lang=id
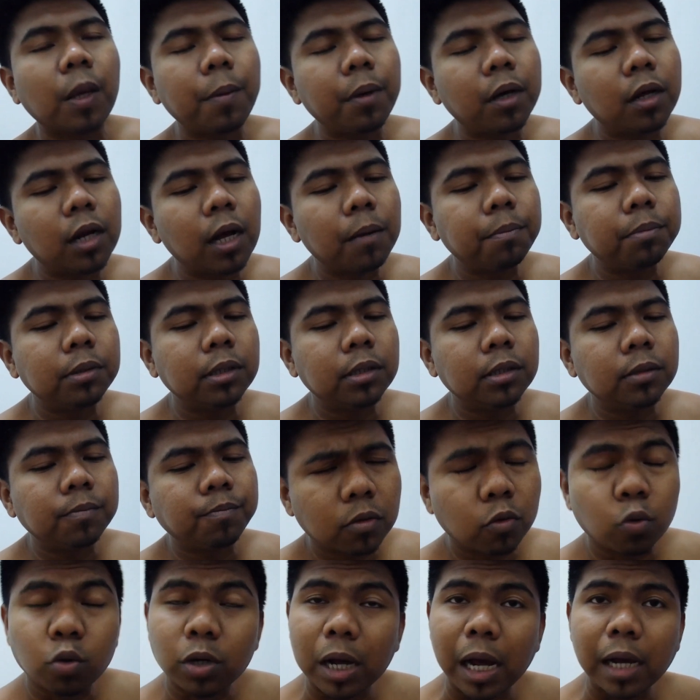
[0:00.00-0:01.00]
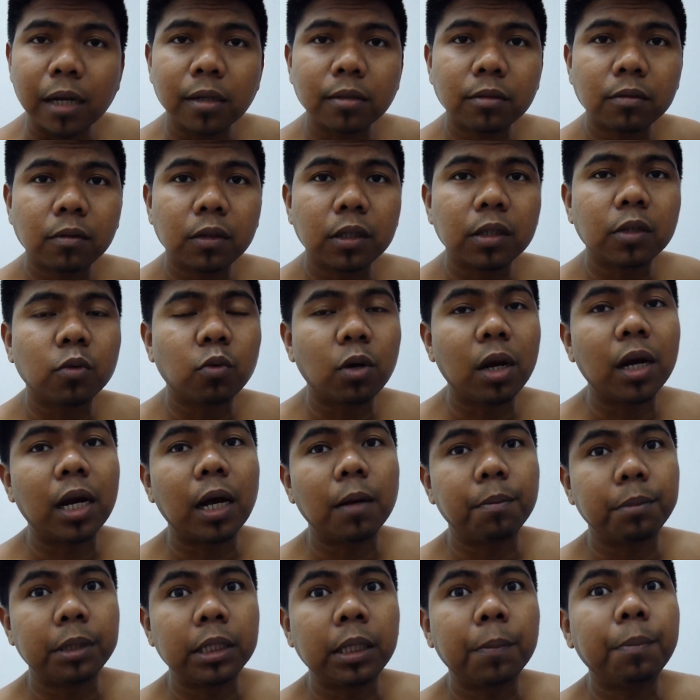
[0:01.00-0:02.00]
Tapi kalau api kurang, kita
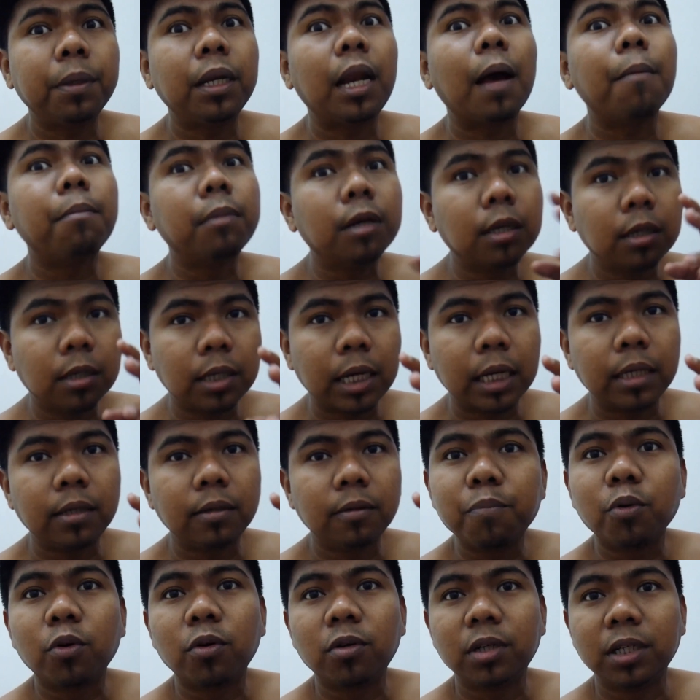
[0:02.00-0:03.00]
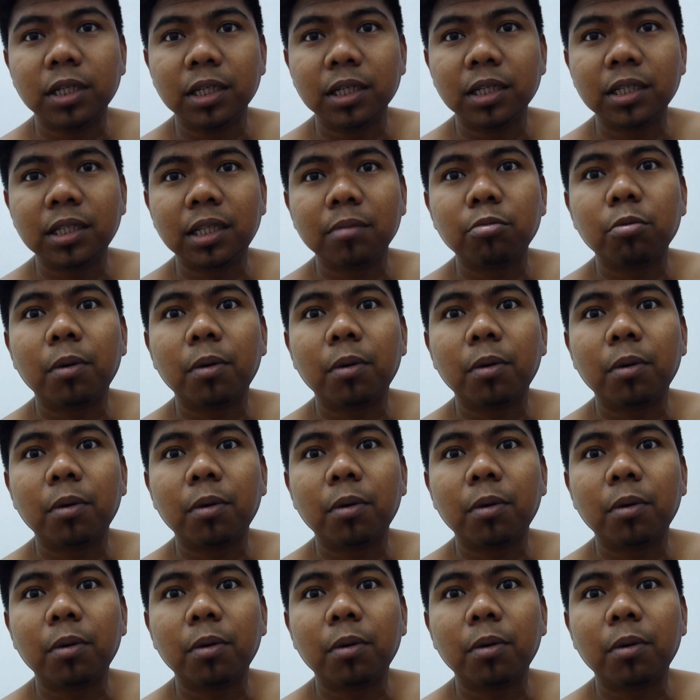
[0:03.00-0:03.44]
kurangkan api tapi lama kan puh dia,